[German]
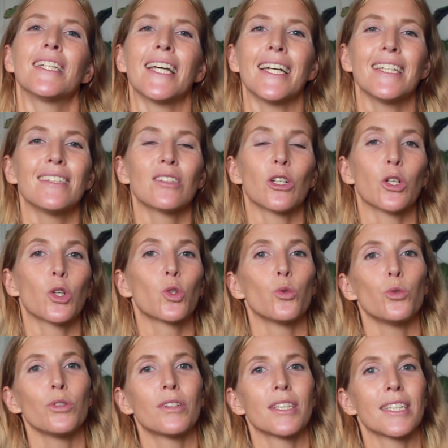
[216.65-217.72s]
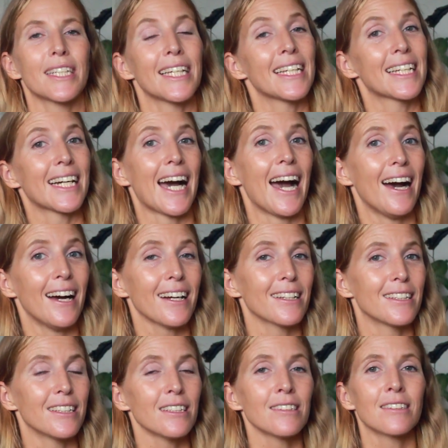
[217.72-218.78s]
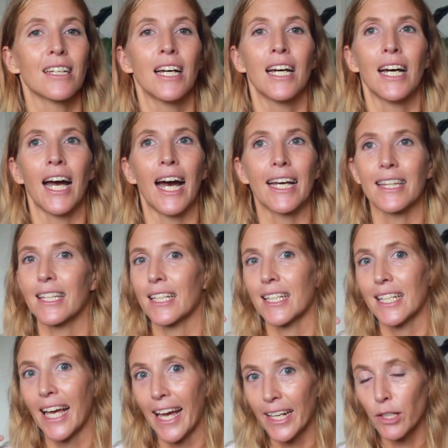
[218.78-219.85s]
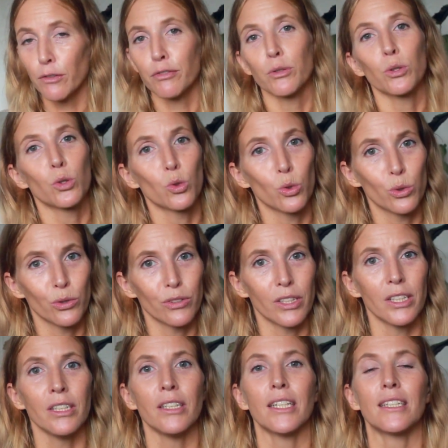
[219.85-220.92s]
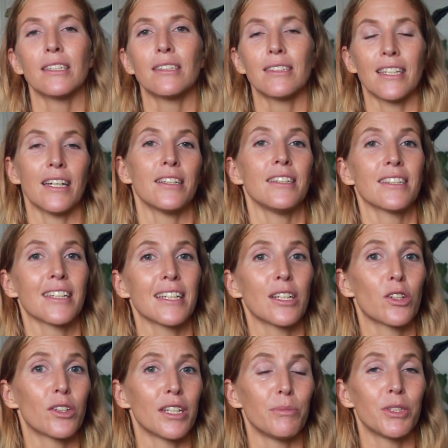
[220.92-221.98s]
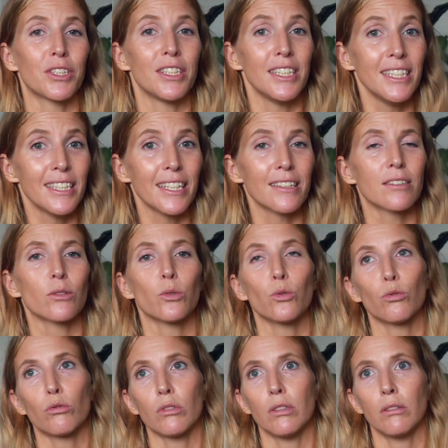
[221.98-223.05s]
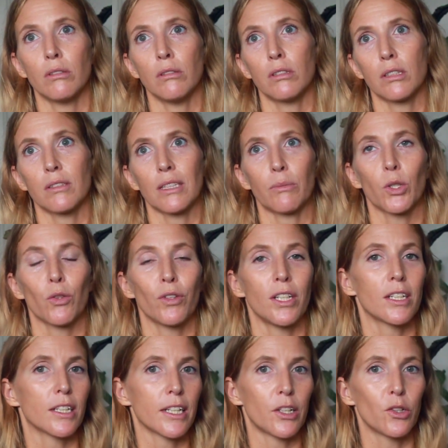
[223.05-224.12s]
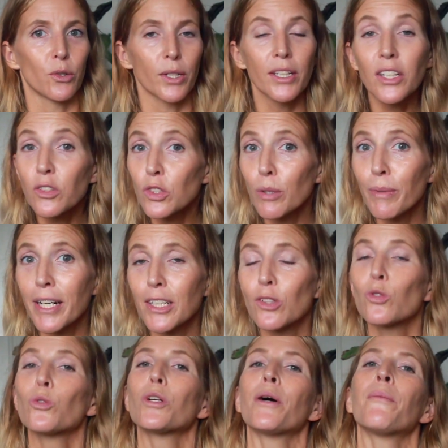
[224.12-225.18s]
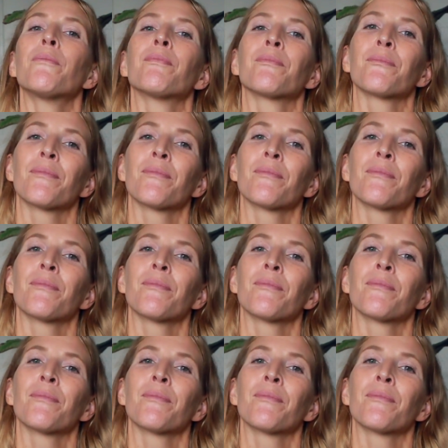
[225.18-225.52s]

der ist auch gut gegen Karies, hat keine Fructose, einen sehr niedrigen chemischen Index und insgesamt auch weniger Kalorien als normaler Zucker.